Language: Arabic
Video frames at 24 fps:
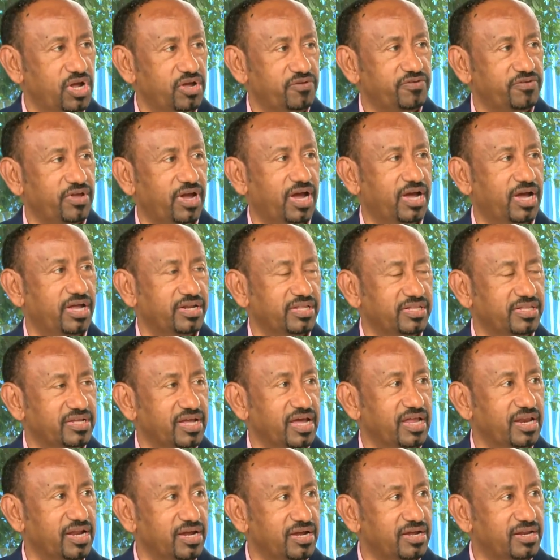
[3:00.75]
في حاله
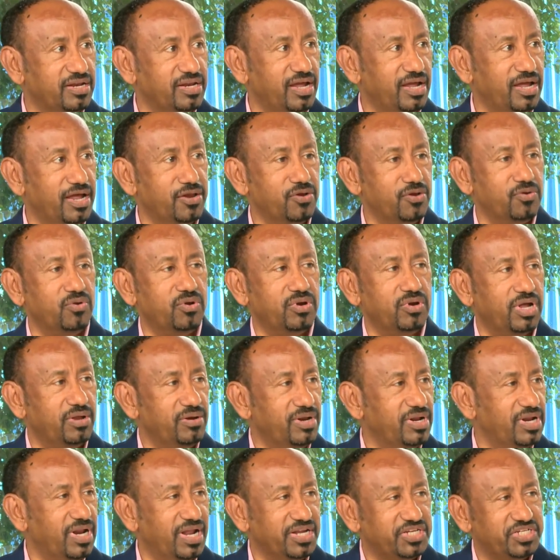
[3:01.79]
قلق لانه
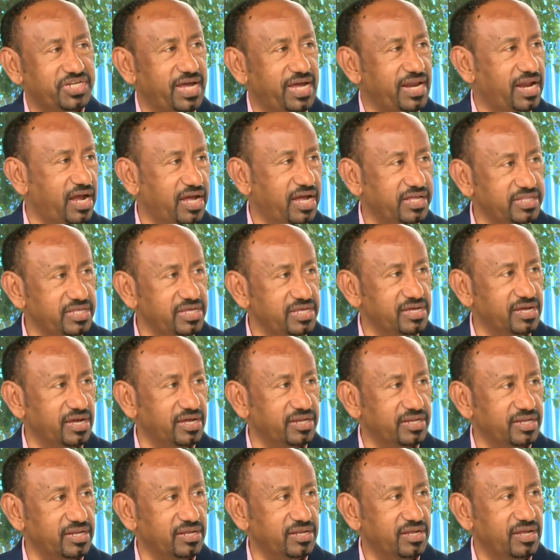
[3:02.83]
للاشياء العاديه
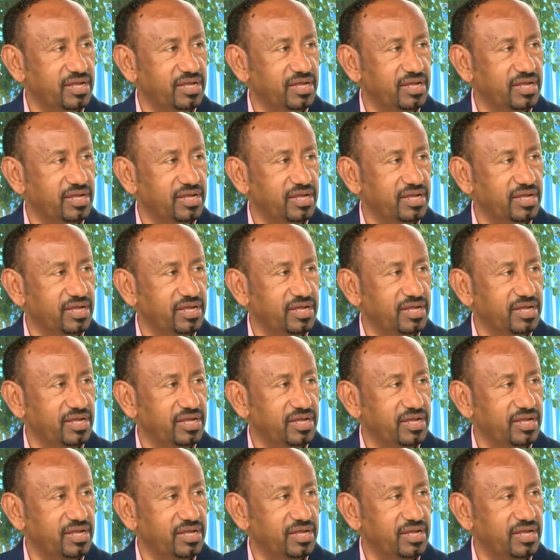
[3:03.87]
يعني